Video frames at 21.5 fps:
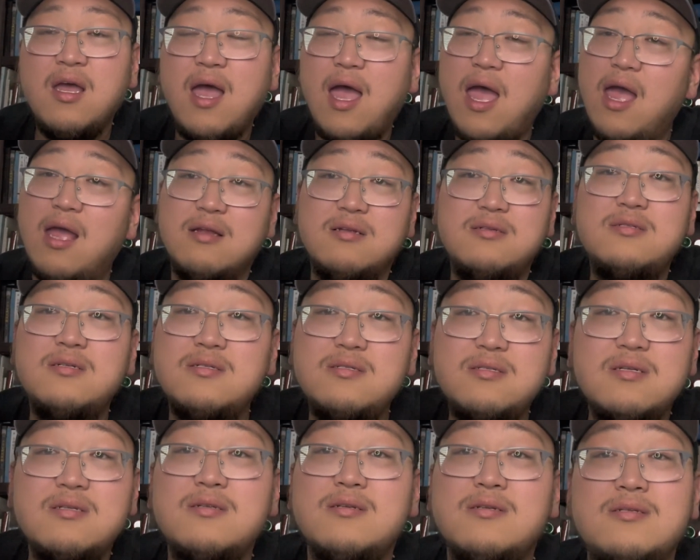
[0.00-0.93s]
哎，这
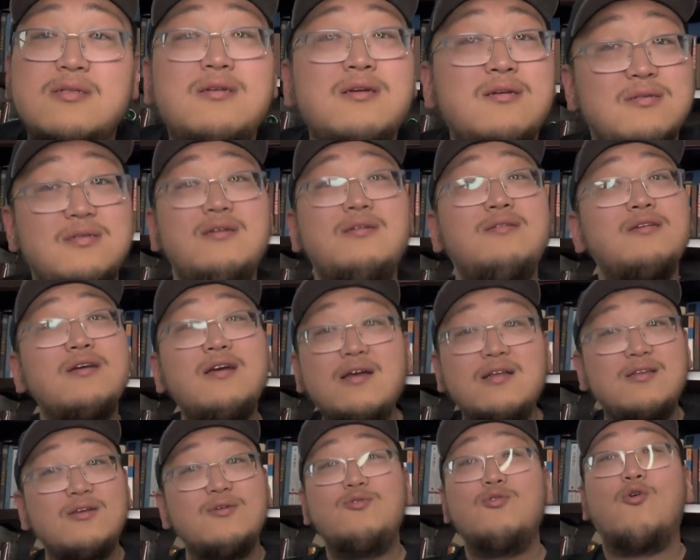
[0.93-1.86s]
这这这这
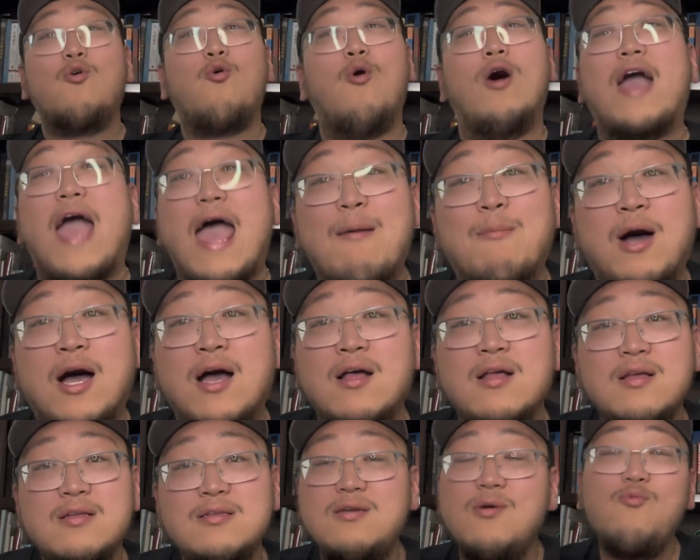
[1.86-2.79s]
这这就是活该嘛，
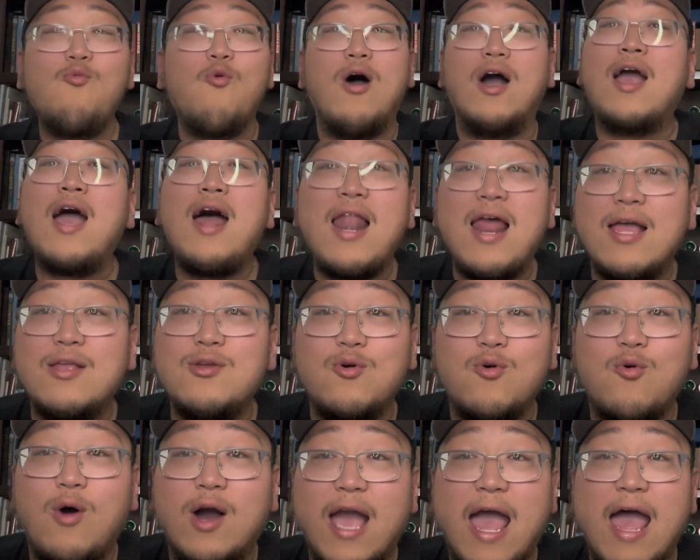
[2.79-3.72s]
这我看来就
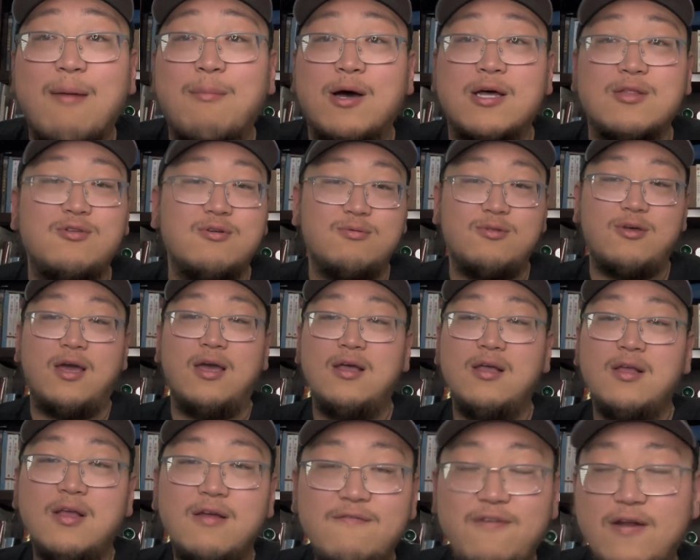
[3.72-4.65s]
是活该嘛，对不对？
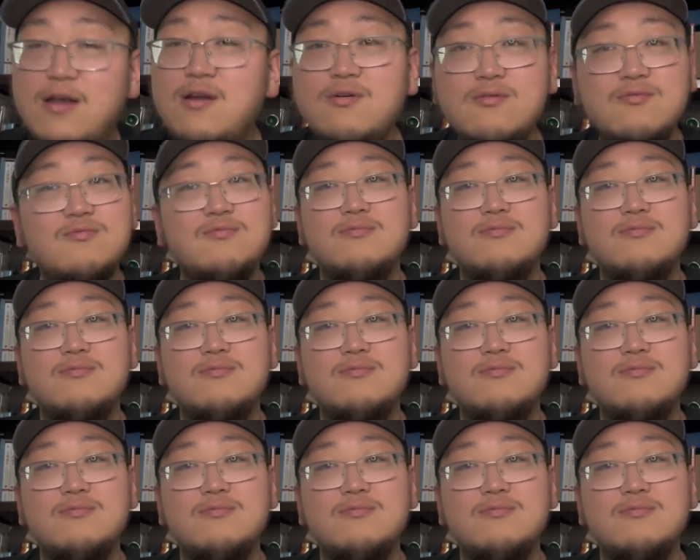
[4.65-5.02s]
反正。